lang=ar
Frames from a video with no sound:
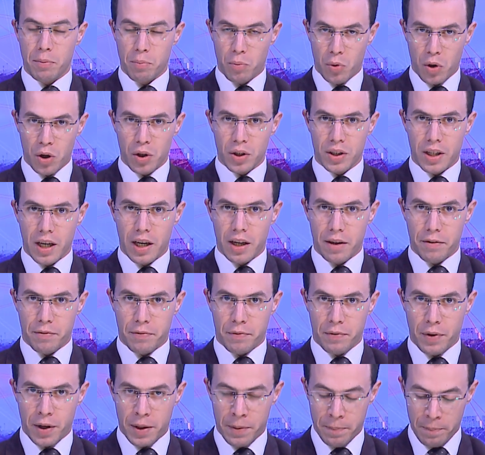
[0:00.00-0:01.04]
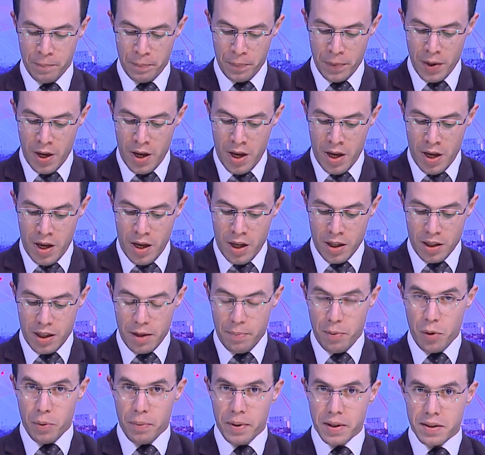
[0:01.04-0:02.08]
مختلف
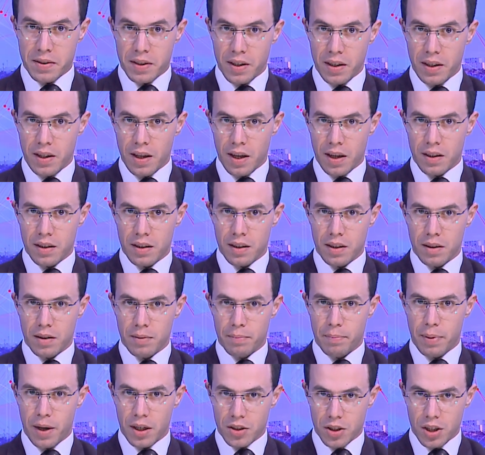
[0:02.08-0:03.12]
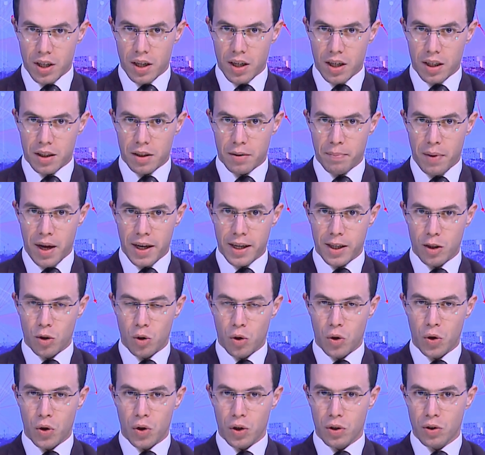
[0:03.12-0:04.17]
دبلوماسيا باشرت
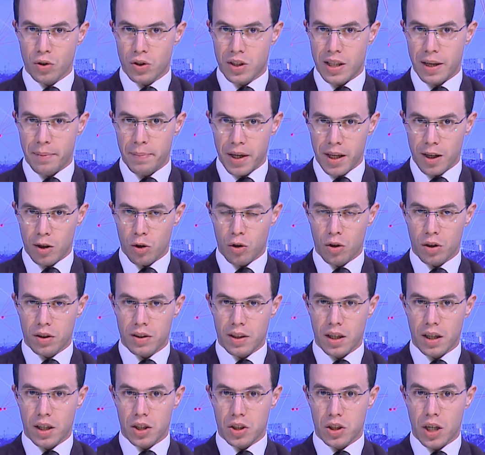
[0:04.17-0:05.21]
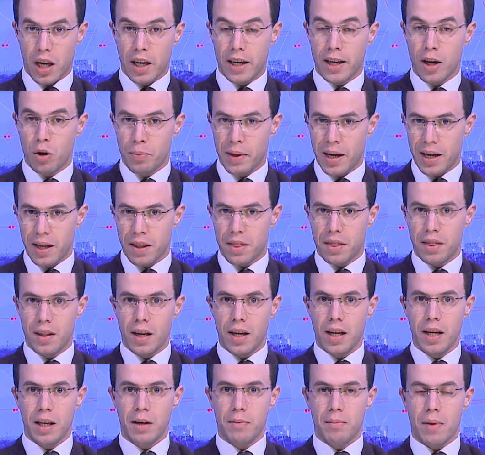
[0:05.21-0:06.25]
ماهينور أوزديمير كوكتاش اليوم
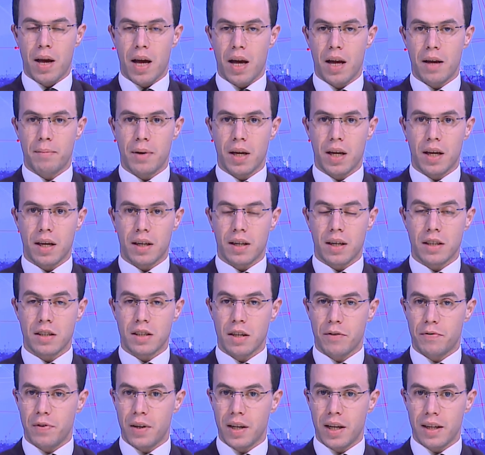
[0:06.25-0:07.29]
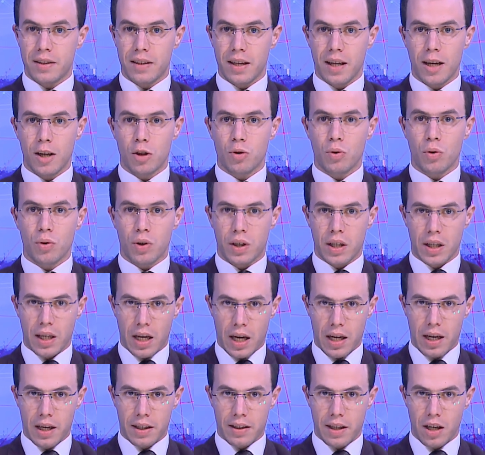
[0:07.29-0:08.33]
الاثنين مهامها كسفيرة
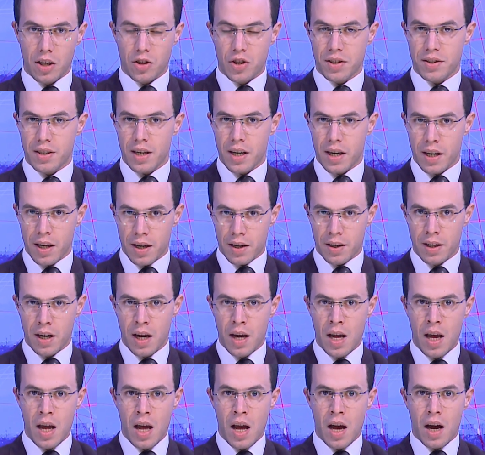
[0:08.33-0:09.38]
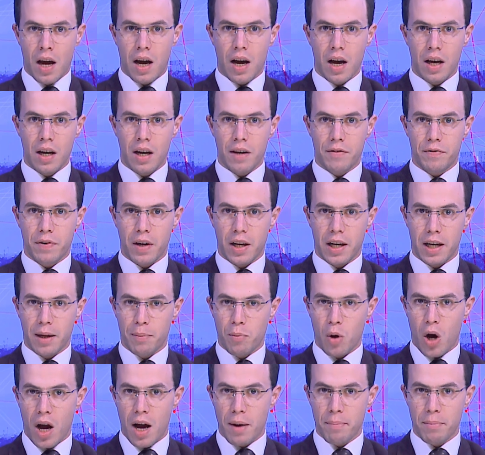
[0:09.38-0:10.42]
لتركيا لدى الجزائر خلفا
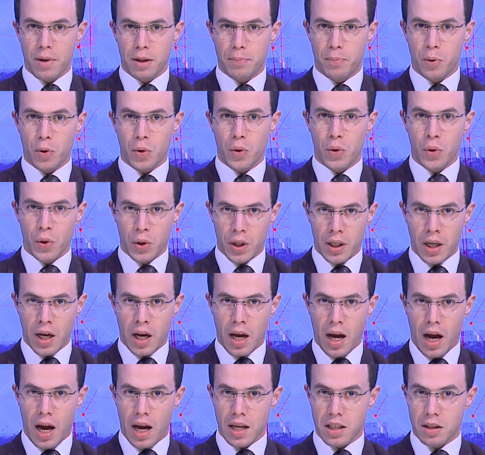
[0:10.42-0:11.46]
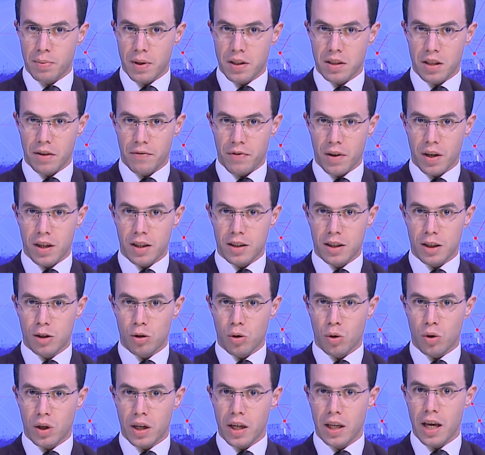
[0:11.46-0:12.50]
لمحمد بوروي حسب السفارة
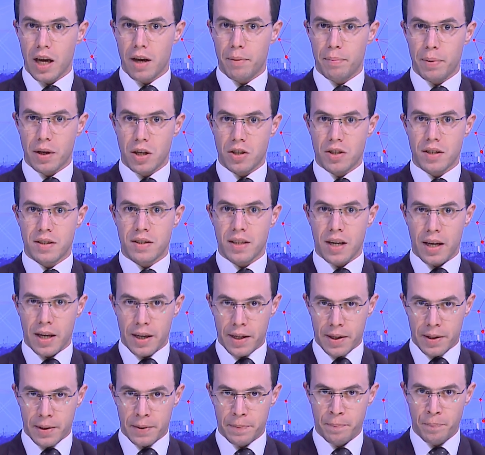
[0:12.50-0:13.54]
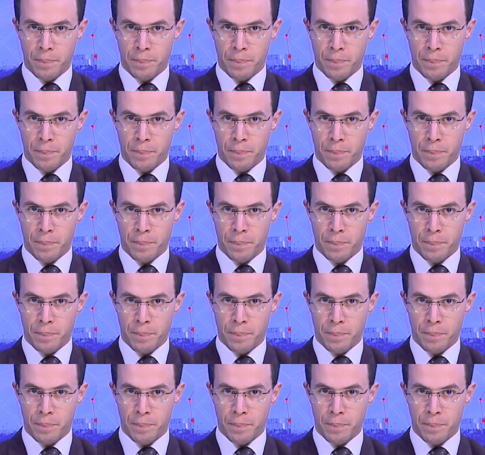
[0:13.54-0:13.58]
التركية بالجزائر